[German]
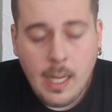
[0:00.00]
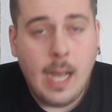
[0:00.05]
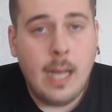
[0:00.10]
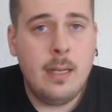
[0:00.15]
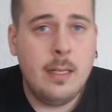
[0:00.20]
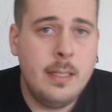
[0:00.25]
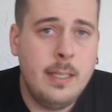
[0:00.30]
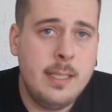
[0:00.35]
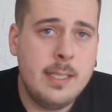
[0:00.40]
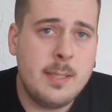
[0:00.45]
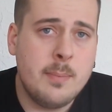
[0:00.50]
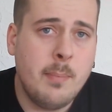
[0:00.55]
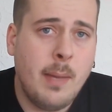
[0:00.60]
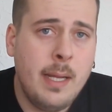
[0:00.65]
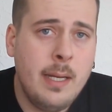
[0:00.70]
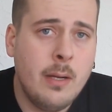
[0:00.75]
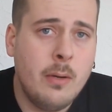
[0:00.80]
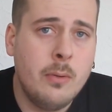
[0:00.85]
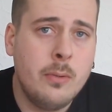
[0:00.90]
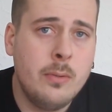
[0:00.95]
Allerdings
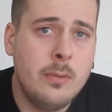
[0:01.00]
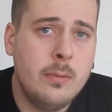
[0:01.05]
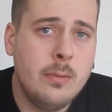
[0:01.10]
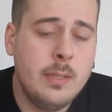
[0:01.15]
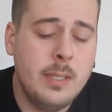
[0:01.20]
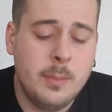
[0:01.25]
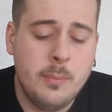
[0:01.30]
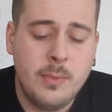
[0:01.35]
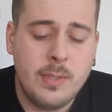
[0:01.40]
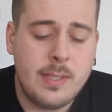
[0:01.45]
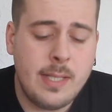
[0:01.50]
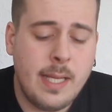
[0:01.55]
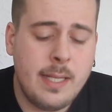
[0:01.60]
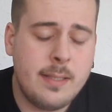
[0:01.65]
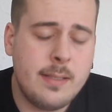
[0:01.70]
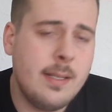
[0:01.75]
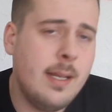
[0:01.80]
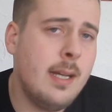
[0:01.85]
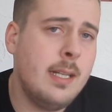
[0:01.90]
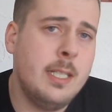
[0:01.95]
mein Auto, ich muss echt
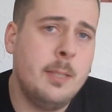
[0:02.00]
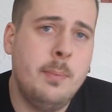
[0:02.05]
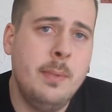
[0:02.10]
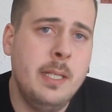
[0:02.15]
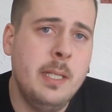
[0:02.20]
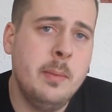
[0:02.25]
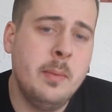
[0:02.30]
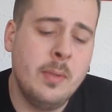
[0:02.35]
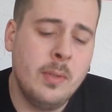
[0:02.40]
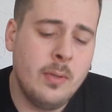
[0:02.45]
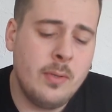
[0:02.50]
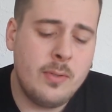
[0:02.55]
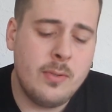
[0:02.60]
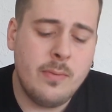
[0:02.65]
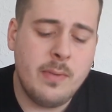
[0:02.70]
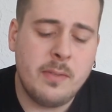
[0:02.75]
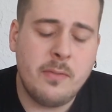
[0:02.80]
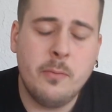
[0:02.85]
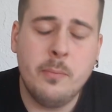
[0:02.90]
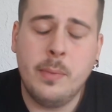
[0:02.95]
sagen, ich bin immer noch
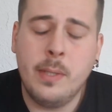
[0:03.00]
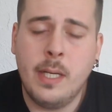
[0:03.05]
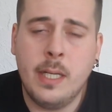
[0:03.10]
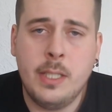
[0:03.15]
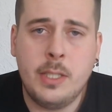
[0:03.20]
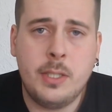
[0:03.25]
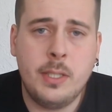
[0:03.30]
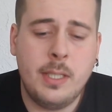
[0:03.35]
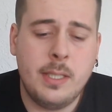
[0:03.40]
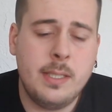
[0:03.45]
sowas von begeistert,